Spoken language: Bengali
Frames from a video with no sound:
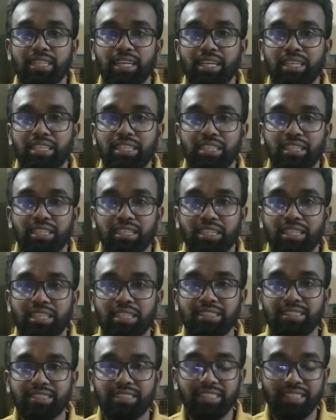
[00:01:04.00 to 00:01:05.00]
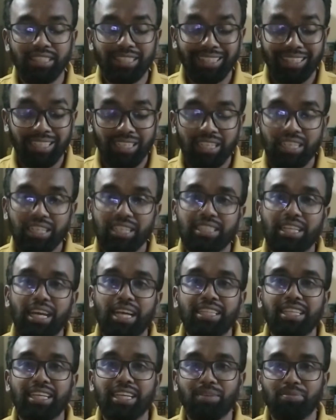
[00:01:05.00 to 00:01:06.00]
যা কিনছি
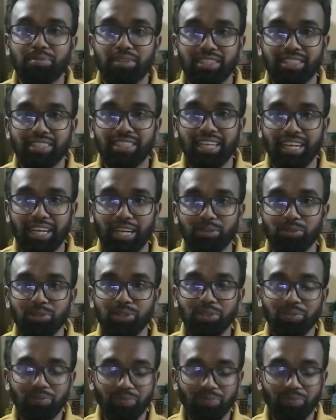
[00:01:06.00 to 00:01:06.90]
তাইতেই আপনাদের দেখাবো